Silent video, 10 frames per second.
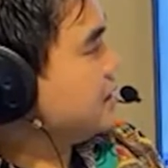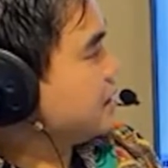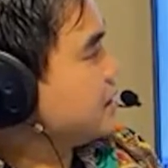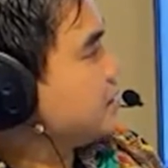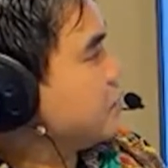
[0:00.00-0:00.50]

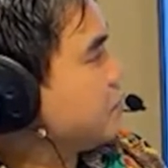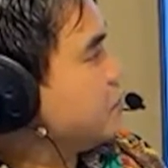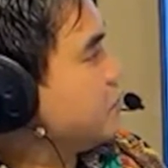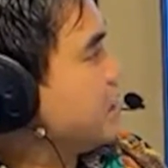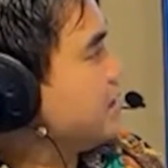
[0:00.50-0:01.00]
chục chục
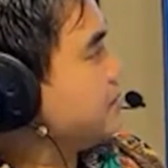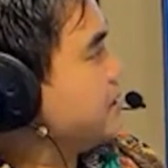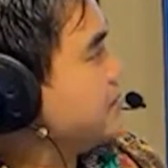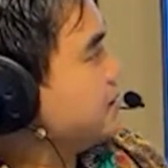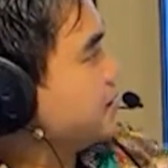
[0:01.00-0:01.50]
model
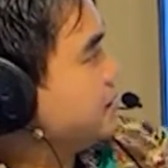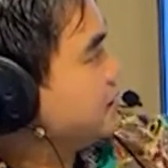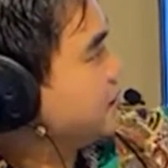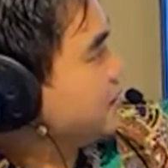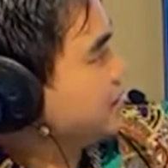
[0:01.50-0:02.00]
limited
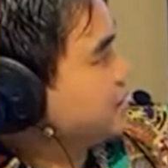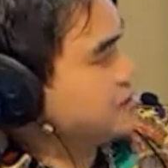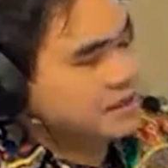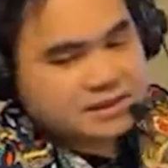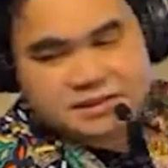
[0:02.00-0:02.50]
nhưng mà hôm nay tôi
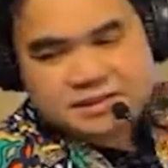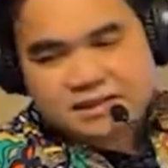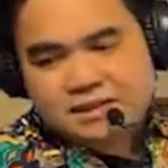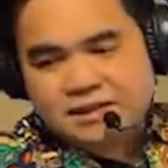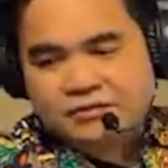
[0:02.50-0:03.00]
chỉ
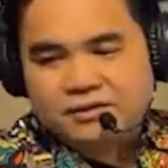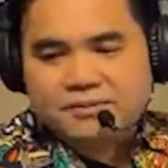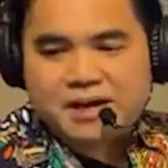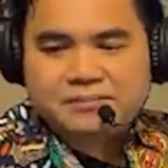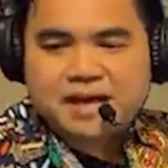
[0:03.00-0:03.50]
xin giới thiệu với các
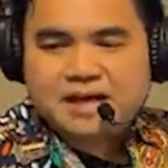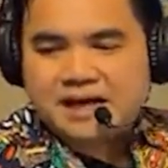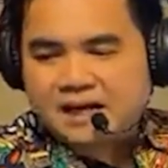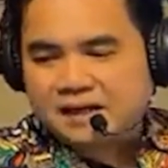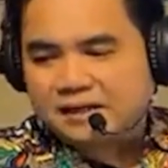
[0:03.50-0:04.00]
bạn ba
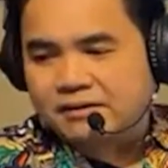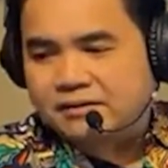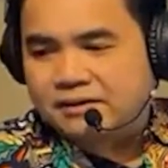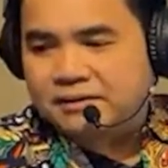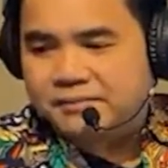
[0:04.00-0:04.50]
cái này
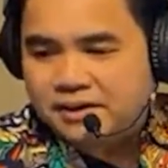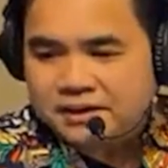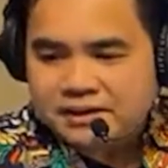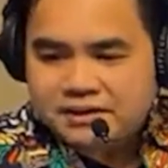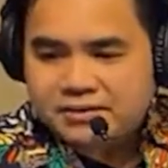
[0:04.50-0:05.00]
thôi
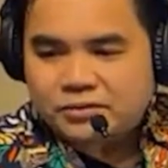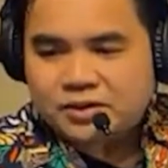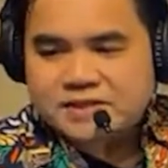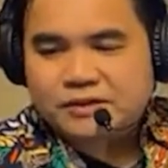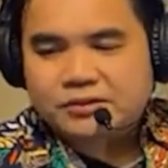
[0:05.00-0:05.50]

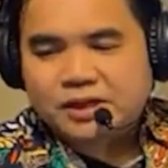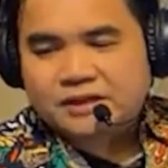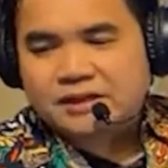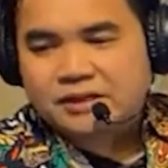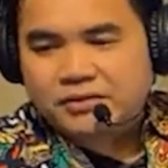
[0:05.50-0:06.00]
tuần sau tôi lại
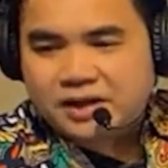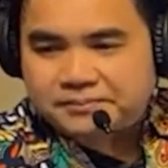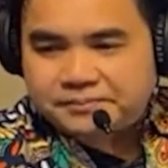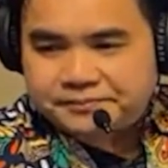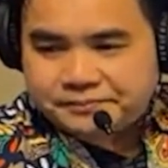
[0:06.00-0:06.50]
giới thiệu tiếp
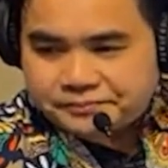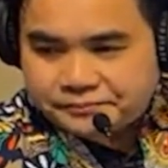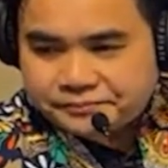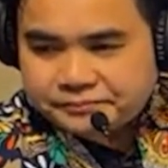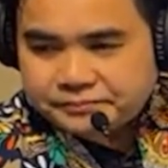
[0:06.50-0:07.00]

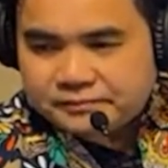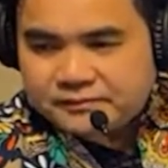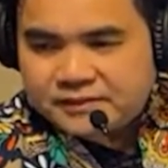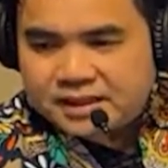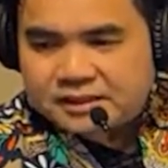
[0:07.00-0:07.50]

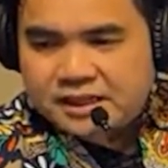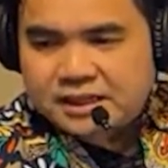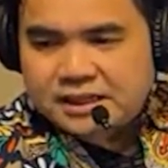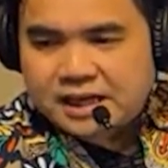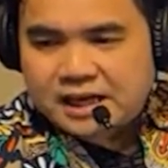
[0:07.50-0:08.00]

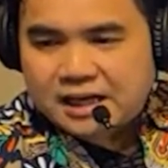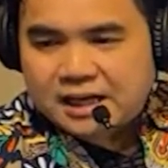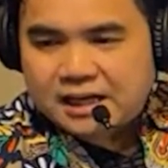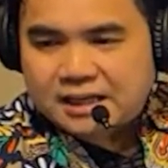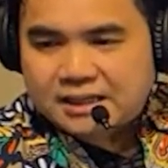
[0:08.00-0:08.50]
thì
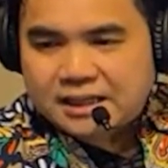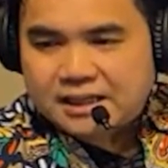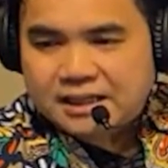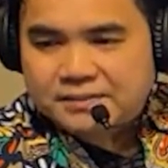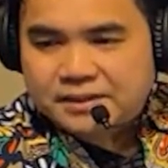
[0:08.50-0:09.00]
uh,
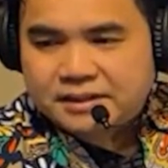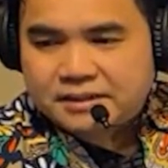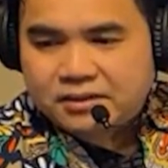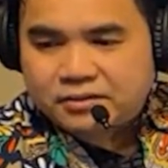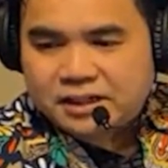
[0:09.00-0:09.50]
cây limited
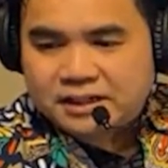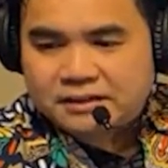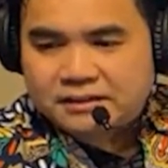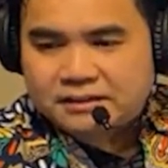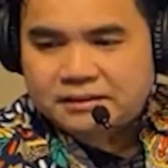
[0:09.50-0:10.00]
đầu
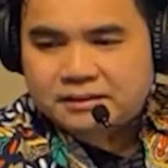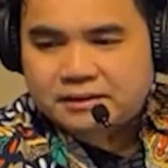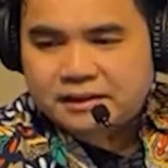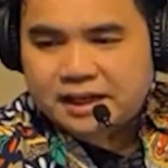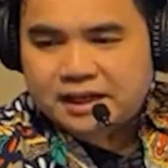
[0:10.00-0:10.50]
tiên
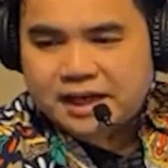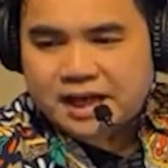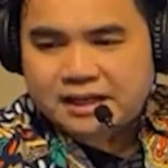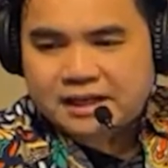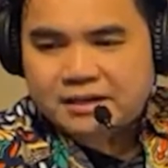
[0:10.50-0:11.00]
này
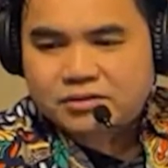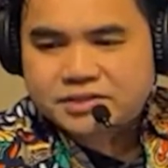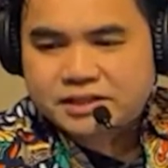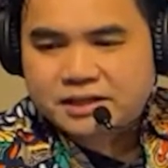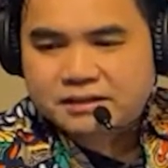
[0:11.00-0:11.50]
là cây
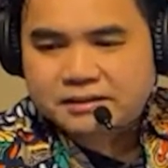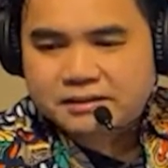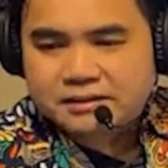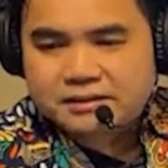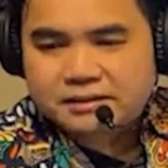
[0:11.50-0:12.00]
Roselin
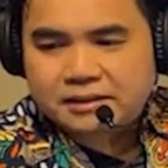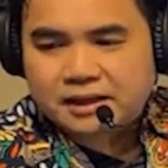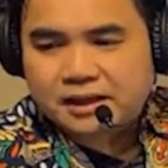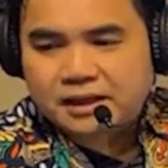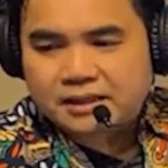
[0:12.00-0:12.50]

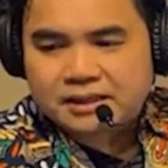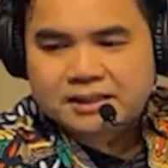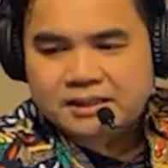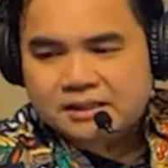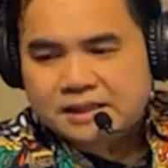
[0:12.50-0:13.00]
đó
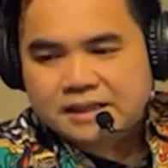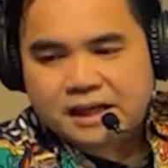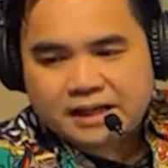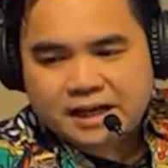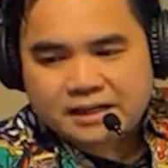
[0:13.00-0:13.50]
thì
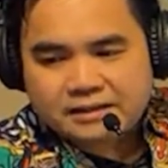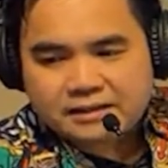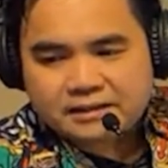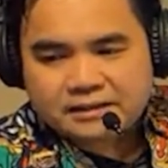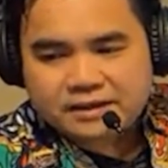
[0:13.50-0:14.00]
ở đây
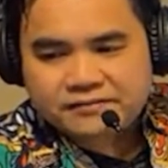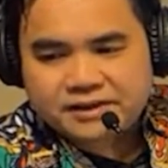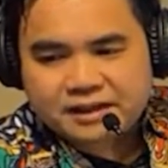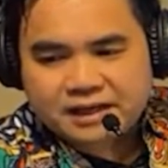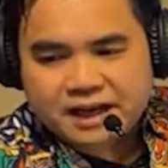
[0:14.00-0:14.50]
ta
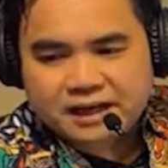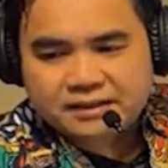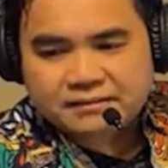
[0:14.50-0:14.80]
viết rằng là